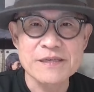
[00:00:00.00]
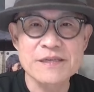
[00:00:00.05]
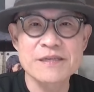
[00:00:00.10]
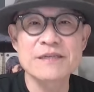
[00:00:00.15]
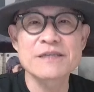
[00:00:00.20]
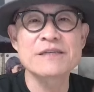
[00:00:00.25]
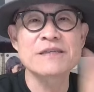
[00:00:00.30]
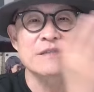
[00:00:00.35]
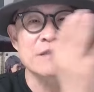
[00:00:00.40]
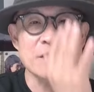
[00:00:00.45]

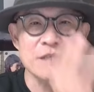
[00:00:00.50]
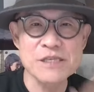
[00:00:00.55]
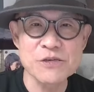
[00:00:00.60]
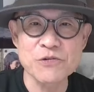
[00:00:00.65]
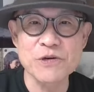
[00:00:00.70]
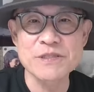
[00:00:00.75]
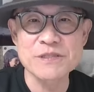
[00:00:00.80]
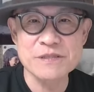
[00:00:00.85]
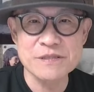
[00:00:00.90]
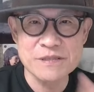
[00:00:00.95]
그
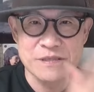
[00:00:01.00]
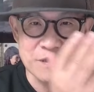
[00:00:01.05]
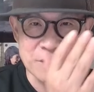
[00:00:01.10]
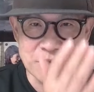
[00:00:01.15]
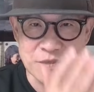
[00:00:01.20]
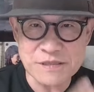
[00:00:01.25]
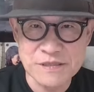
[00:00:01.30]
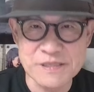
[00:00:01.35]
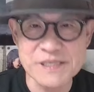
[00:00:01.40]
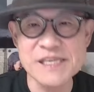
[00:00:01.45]

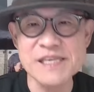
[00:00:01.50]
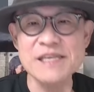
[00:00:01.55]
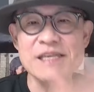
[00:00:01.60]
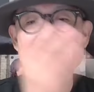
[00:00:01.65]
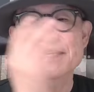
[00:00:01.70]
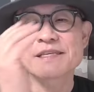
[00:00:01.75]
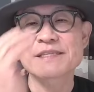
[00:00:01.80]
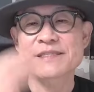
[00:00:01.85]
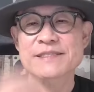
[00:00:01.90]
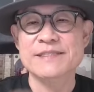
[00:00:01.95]
의원들의
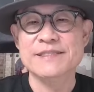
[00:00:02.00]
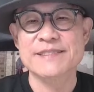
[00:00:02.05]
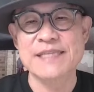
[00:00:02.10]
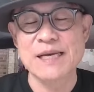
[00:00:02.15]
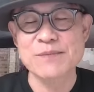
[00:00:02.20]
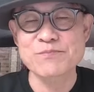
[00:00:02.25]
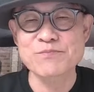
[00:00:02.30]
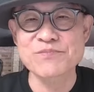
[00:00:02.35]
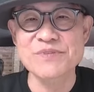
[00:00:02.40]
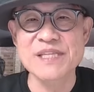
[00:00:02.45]

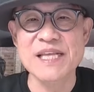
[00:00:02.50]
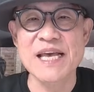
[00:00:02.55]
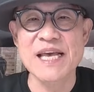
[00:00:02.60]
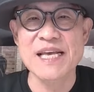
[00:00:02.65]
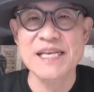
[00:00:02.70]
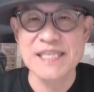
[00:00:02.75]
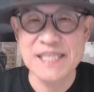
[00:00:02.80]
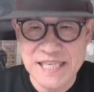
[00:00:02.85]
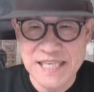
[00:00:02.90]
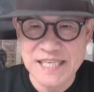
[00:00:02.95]

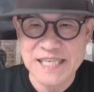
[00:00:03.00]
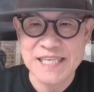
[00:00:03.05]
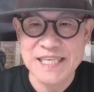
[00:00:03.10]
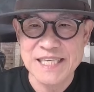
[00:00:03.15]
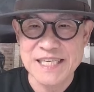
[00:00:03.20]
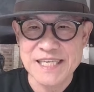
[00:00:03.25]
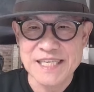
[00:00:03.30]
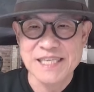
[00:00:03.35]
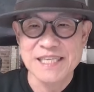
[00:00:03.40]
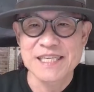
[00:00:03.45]
3분의 2
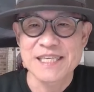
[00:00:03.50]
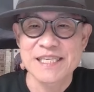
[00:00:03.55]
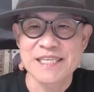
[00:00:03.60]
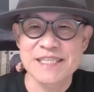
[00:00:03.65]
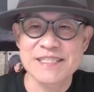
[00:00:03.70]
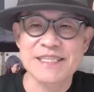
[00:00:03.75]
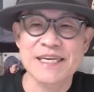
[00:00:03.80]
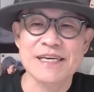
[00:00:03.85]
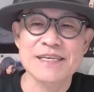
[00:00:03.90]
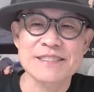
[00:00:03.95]

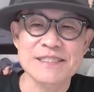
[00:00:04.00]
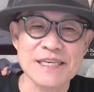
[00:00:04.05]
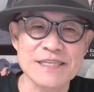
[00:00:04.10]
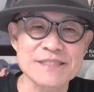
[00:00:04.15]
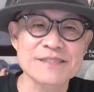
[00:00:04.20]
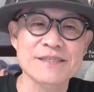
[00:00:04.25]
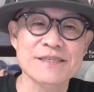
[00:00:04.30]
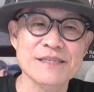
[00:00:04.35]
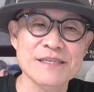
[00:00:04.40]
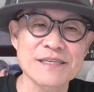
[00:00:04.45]
이상
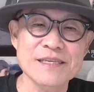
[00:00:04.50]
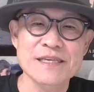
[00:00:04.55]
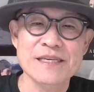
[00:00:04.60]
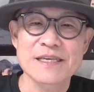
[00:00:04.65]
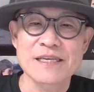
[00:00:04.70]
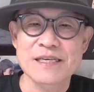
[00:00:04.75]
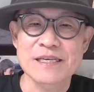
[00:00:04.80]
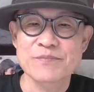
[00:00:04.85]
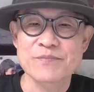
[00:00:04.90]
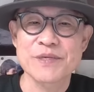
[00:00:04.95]
찬성이
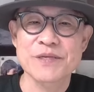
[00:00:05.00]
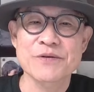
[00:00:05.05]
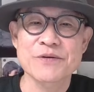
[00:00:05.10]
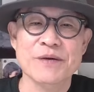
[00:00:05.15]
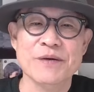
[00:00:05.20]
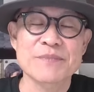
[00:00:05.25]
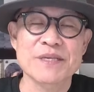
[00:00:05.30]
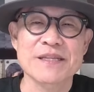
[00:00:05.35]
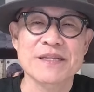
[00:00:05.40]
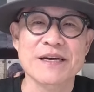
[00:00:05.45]

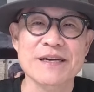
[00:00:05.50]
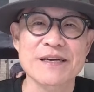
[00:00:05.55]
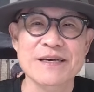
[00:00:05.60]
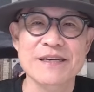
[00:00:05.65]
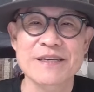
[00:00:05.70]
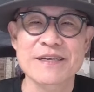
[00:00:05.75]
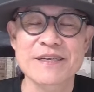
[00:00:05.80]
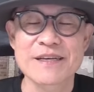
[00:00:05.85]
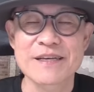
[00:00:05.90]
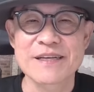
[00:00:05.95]
필요합니다.
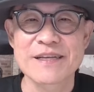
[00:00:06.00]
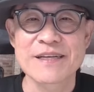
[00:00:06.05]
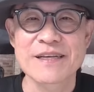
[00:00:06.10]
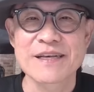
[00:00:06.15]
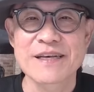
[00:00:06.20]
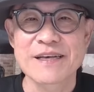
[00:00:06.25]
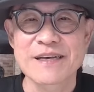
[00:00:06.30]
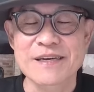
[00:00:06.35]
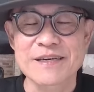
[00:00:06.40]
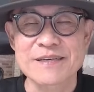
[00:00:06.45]

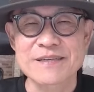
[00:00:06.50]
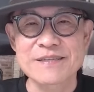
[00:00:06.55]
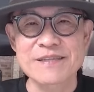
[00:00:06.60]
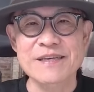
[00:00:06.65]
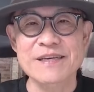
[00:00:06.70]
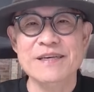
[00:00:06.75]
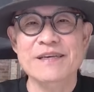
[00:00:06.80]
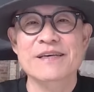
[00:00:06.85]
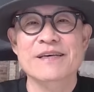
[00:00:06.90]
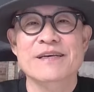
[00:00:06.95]

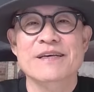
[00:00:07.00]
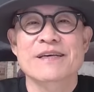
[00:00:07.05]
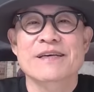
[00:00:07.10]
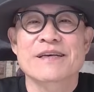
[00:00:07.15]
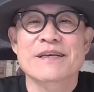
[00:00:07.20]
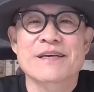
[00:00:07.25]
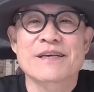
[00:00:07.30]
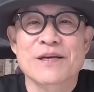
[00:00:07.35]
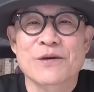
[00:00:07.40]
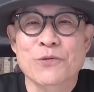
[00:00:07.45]
그런데
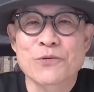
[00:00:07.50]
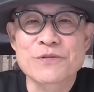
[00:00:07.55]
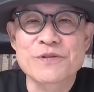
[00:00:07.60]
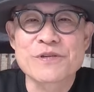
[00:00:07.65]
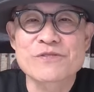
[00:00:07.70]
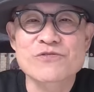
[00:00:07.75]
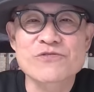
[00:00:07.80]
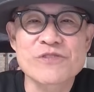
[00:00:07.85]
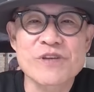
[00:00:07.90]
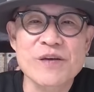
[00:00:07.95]

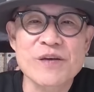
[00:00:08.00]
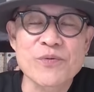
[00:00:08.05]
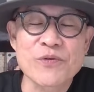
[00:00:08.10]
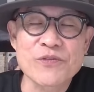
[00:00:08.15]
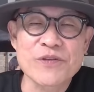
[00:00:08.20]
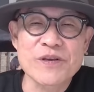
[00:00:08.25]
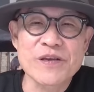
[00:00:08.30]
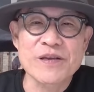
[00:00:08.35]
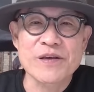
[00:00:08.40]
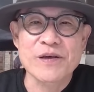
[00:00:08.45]
오늘 국회
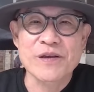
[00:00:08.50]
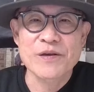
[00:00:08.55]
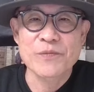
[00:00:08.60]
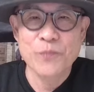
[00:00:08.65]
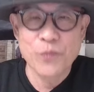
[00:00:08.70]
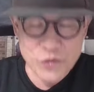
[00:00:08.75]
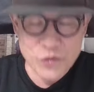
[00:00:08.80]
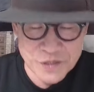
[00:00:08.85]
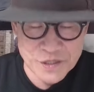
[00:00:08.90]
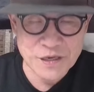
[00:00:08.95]
본회의
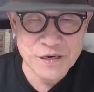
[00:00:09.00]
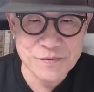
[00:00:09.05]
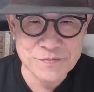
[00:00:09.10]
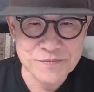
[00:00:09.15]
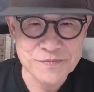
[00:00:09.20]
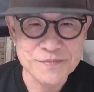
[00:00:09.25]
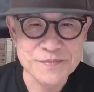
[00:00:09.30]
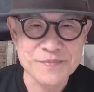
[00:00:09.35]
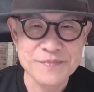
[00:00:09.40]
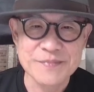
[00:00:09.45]

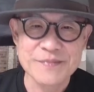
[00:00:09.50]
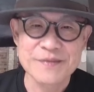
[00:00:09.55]
모처럼